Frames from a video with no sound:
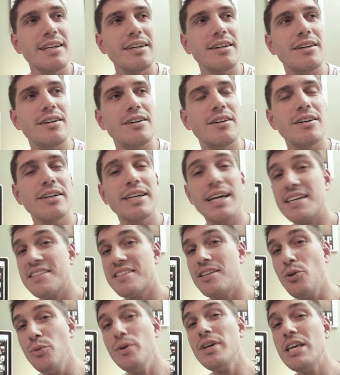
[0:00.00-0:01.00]
euh, car
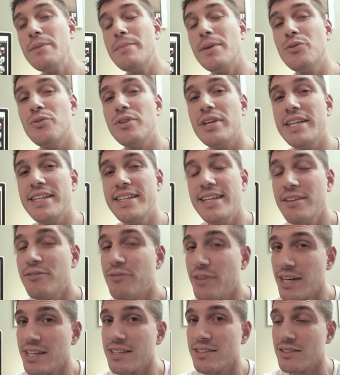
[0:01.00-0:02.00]
c'est lui qui m'a donné l'idée de,
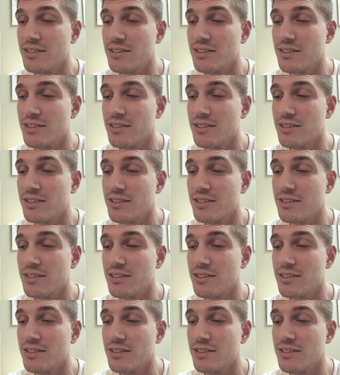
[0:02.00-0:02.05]
faire,